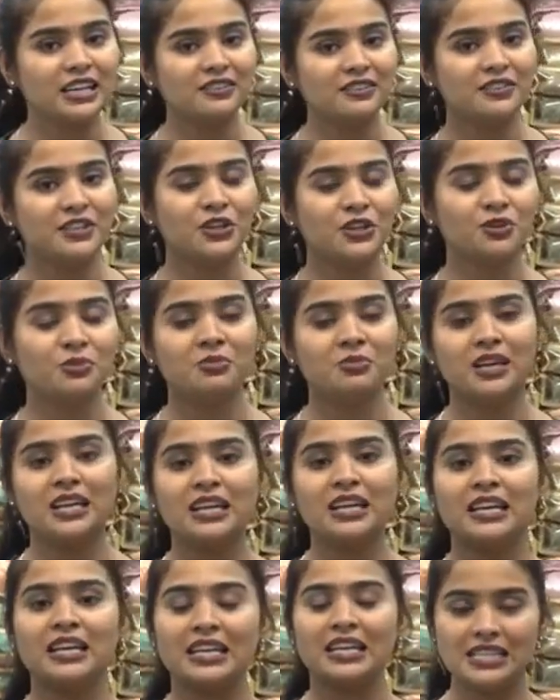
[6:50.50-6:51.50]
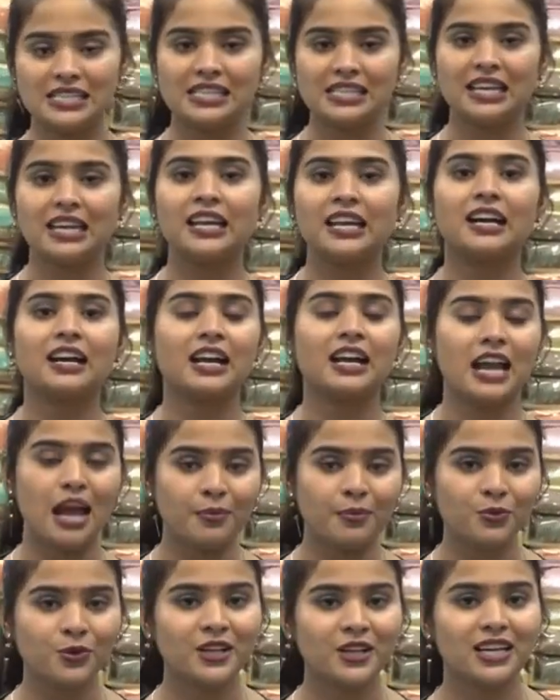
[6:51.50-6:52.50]
एक वीडियो में इसीलिए अगर
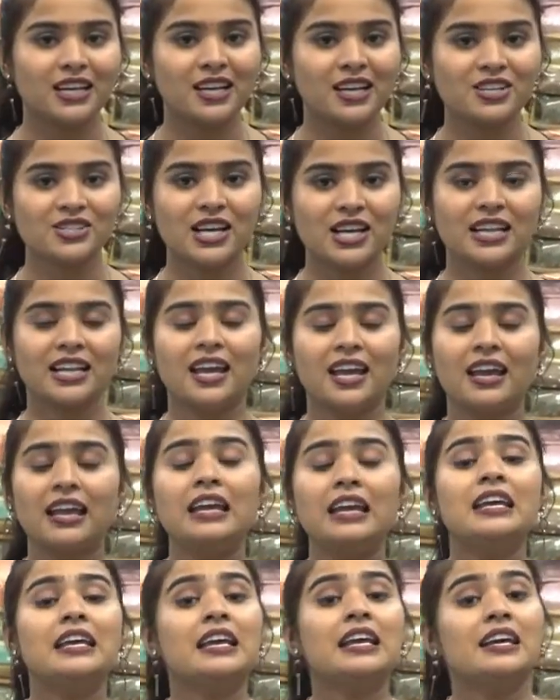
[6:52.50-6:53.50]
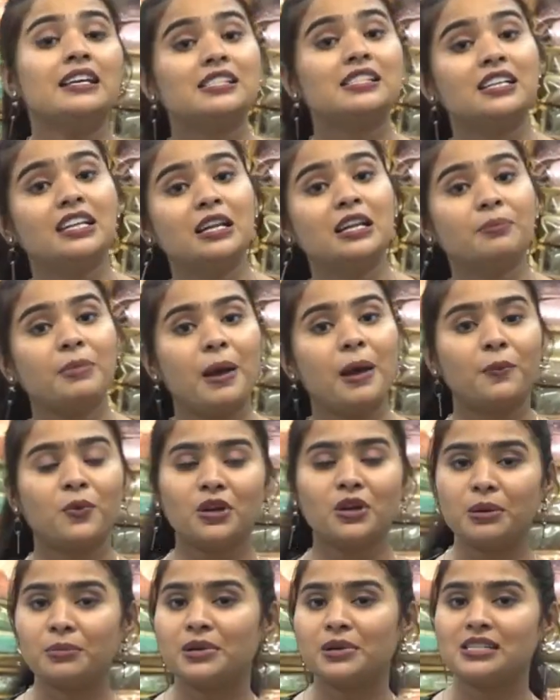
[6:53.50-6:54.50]
आप वो देखना चाहते हैं स्क्रीन पे
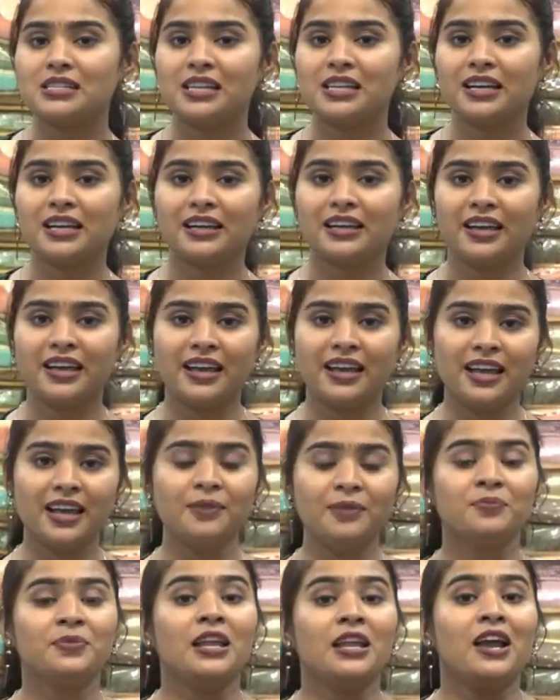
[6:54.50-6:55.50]
आपको नंबर्स दिए गए हैं